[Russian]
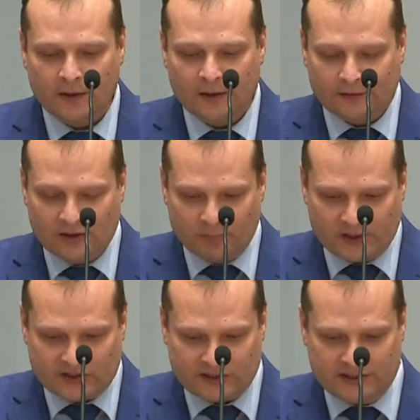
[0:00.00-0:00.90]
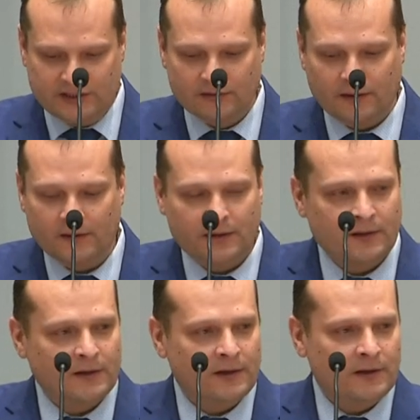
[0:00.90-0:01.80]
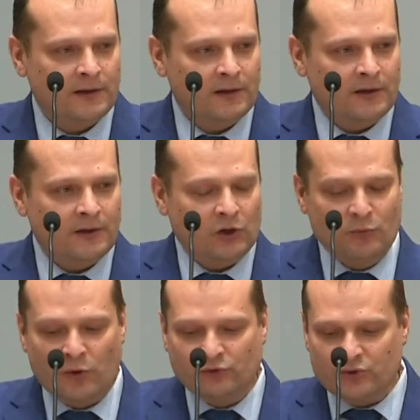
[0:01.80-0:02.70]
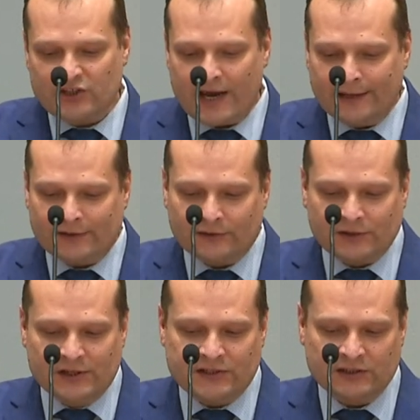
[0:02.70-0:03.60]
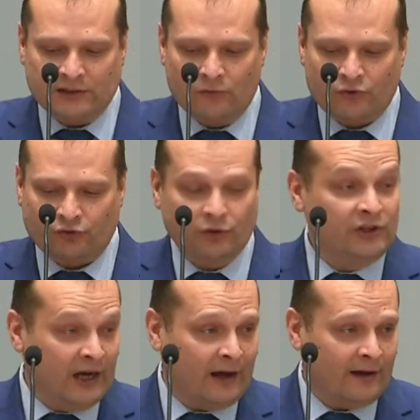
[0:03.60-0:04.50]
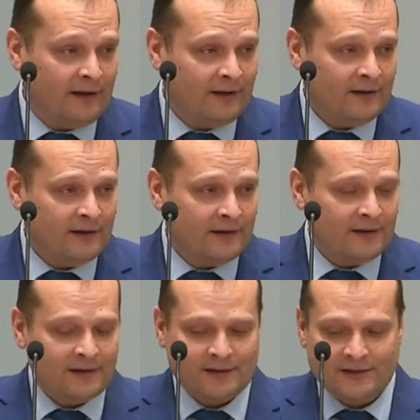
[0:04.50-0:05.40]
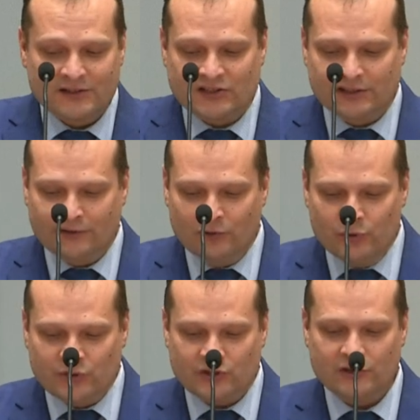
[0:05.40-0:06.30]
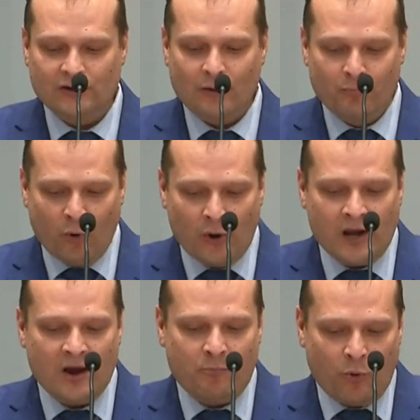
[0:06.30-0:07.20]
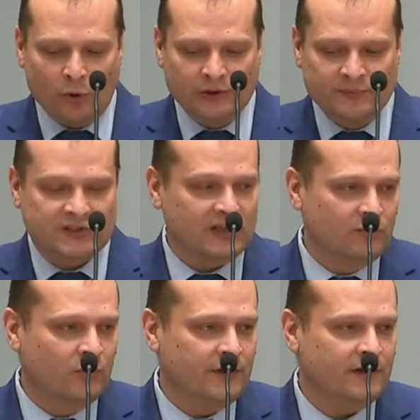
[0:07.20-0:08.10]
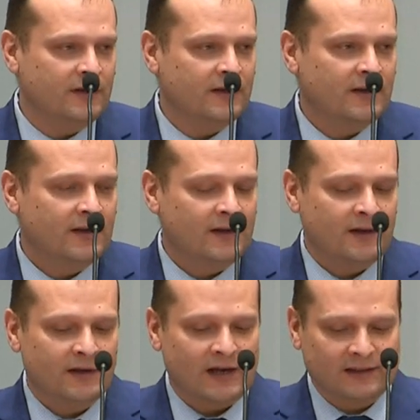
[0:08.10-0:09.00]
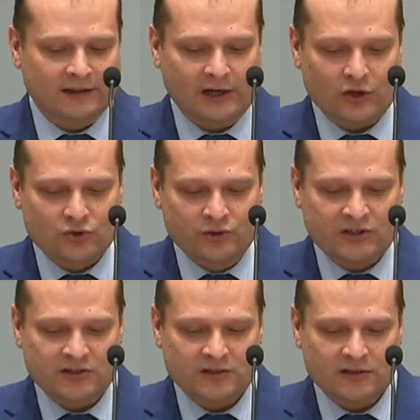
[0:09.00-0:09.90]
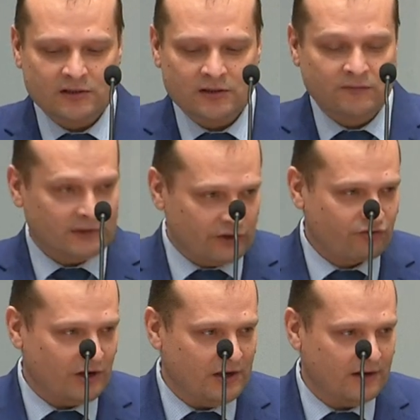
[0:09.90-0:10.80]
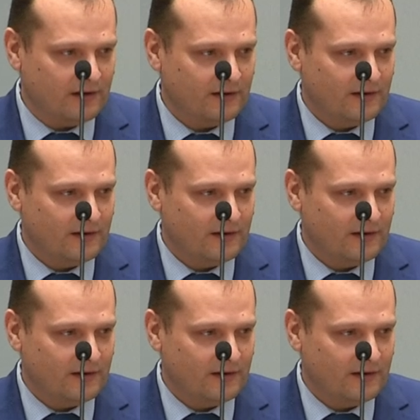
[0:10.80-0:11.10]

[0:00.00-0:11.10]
это не происходило. Любовь, друзья, это открытие того, что я становлюсь более полным собой, когда нахожусь в отношениях.